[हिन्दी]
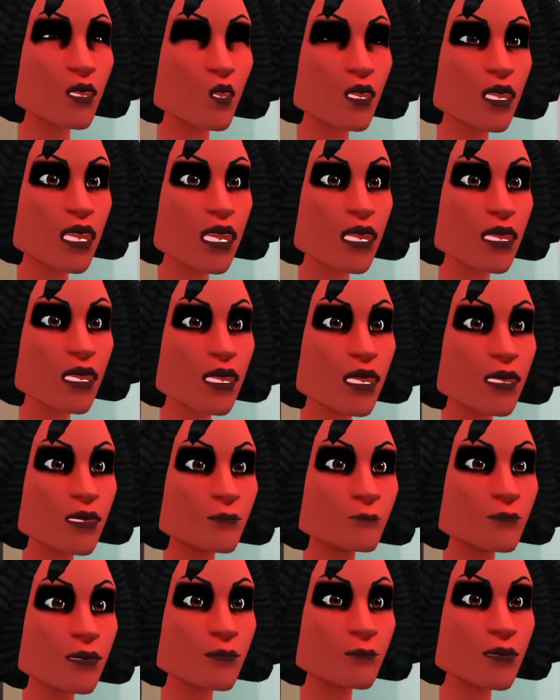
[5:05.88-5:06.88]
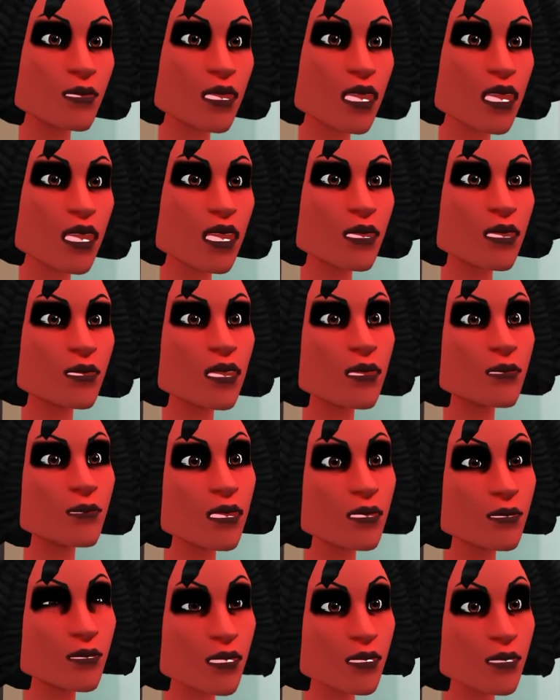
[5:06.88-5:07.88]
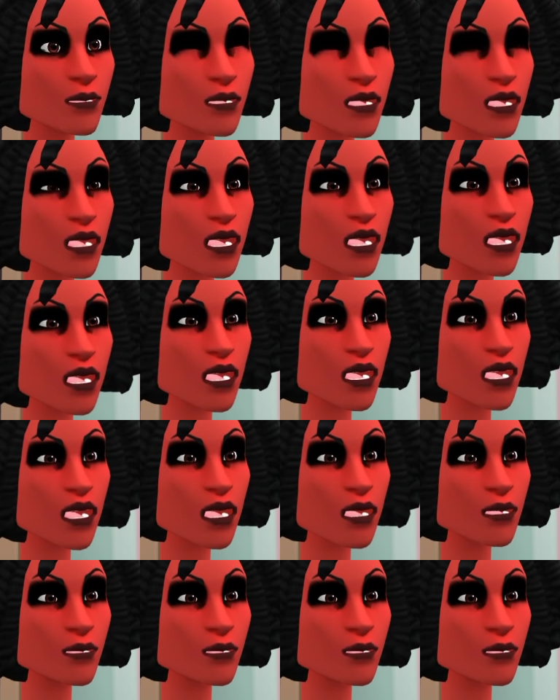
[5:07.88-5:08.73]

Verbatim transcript: दिया मैं बहुत खुश हूँ क्लारा